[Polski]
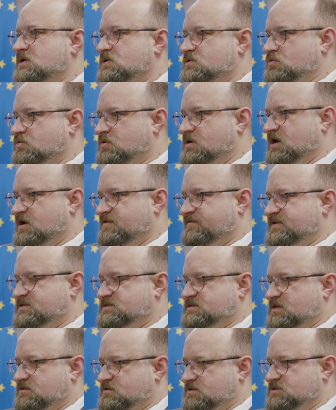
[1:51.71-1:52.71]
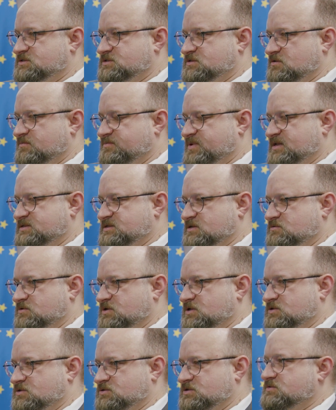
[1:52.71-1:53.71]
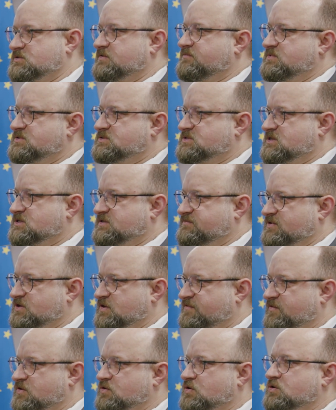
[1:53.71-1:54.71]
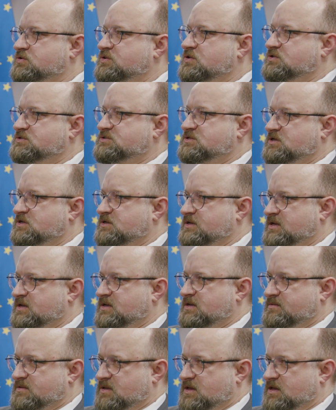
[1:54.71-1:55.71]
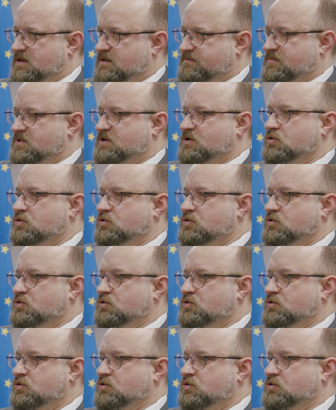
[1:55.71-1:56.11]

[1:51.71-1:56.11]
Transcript: Druga kwestia to jest, są prace, które toczą się w Ministerstwie Rozwoju odnośnie e,